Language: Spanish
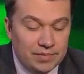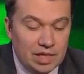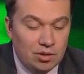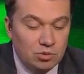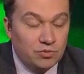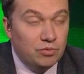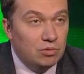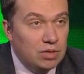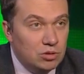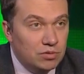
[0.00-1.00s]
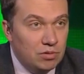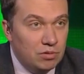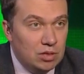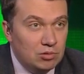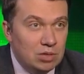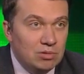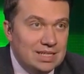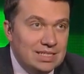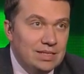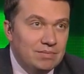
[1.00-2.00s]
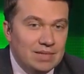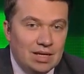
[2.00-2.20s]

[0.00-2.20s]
los funcionarios venezolanos, aunque sí